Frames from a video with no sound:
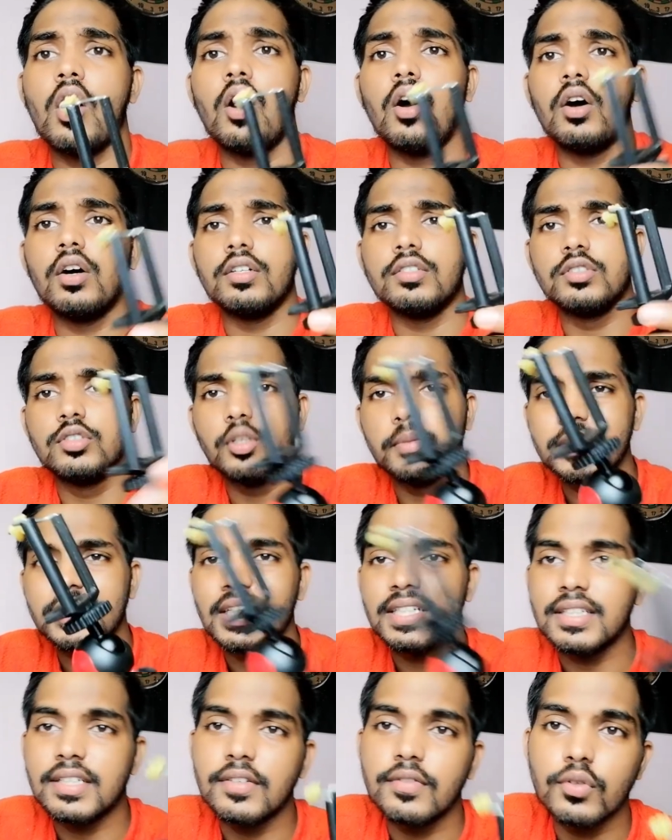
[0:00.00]
और जो भी
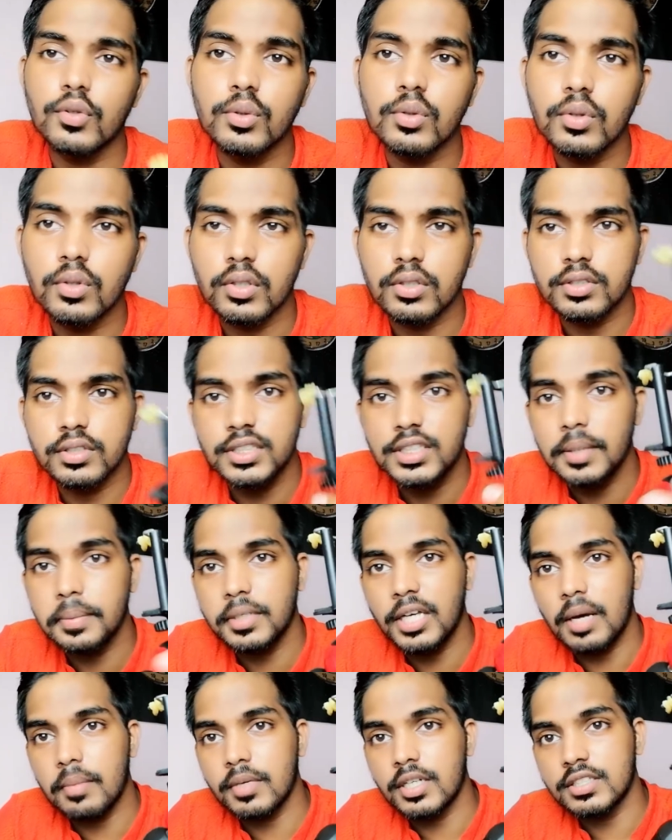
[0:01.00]
चाहते हैं वो
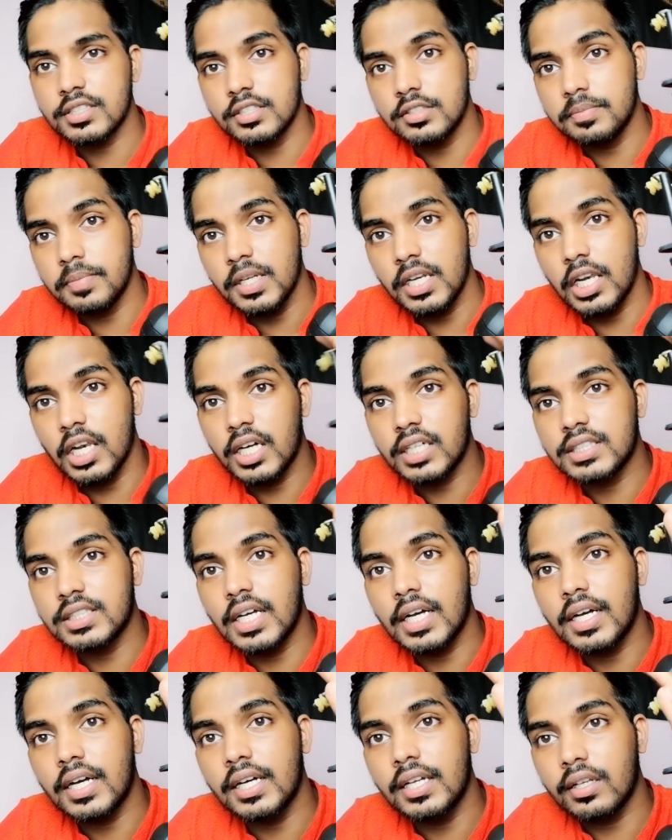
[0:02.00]
सब कैमरास इस पर लग
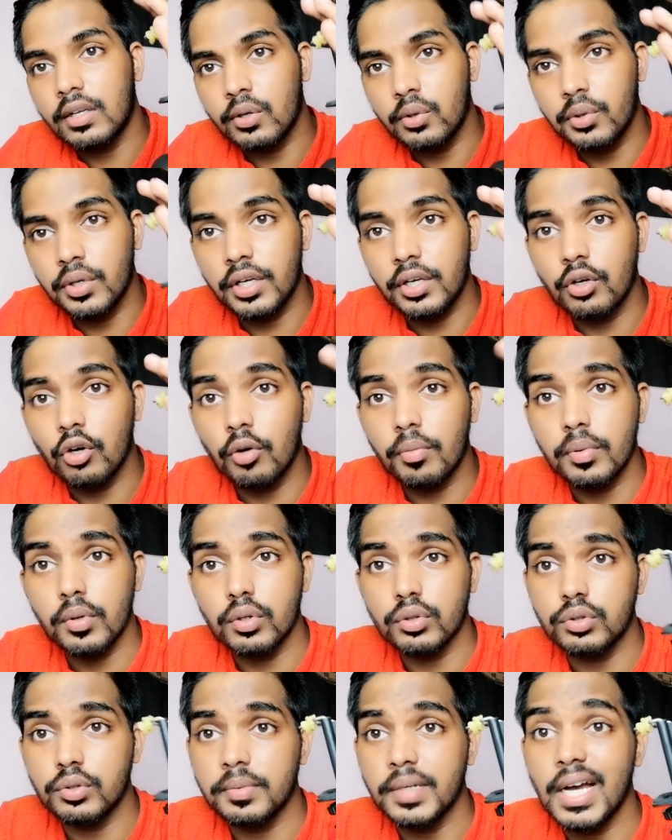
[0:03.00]
जाएगा इंक्लूडिंग
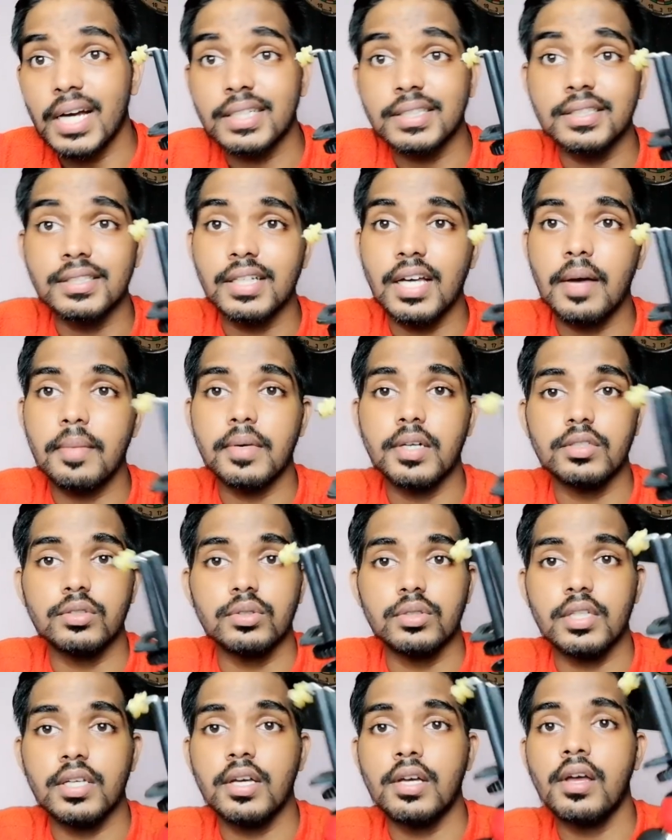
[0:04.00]
गोप्रो जो भी एक्शन कैमरास
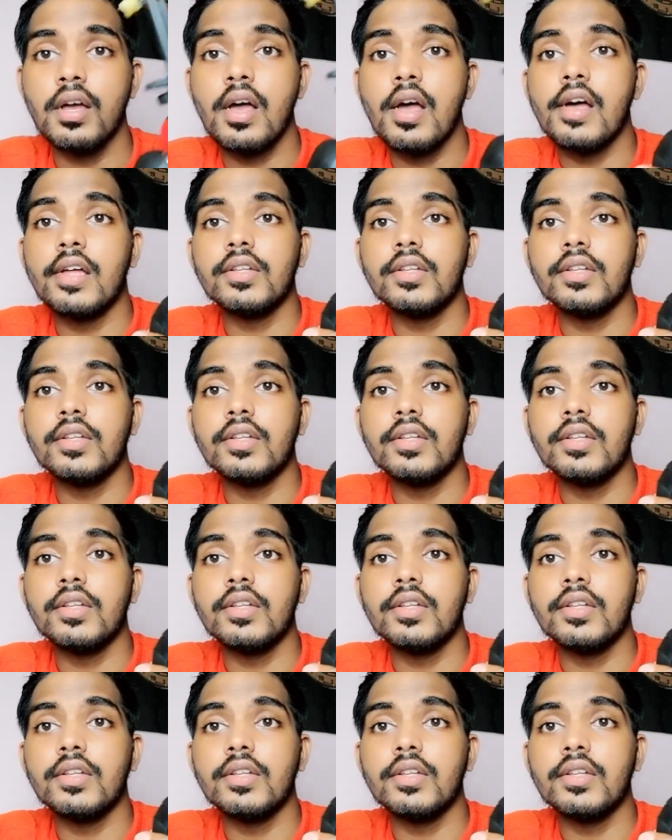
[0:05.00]
होते हैं